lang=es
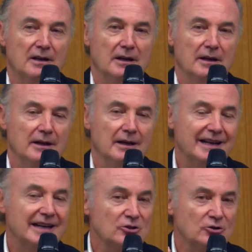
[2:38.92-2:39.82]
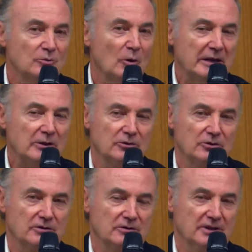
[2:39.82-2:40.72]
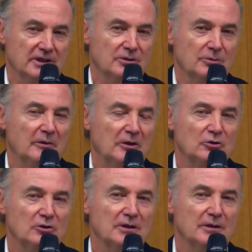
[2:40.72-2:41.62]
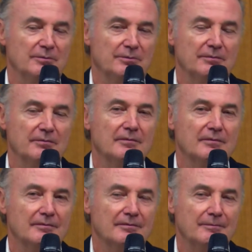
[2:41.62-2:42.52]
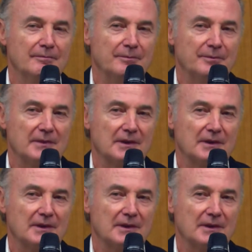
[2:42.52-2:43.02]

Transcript: eh, en esos momentos, en esos momentos mm,